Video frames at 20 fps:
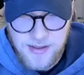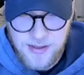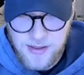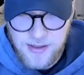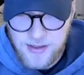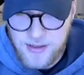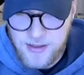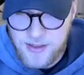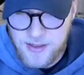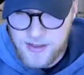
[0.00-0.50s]

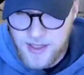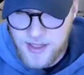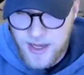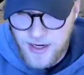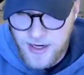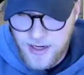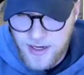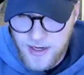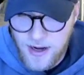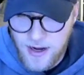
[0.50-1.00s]
sehen
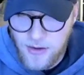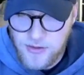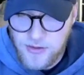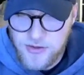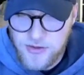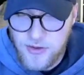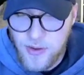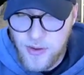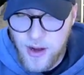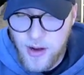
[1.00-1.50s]
genau
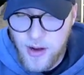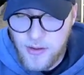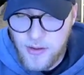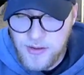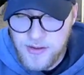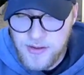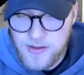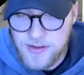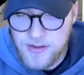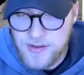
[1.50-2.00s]
so
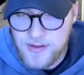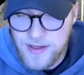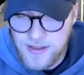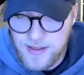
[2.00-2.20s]
aus. Das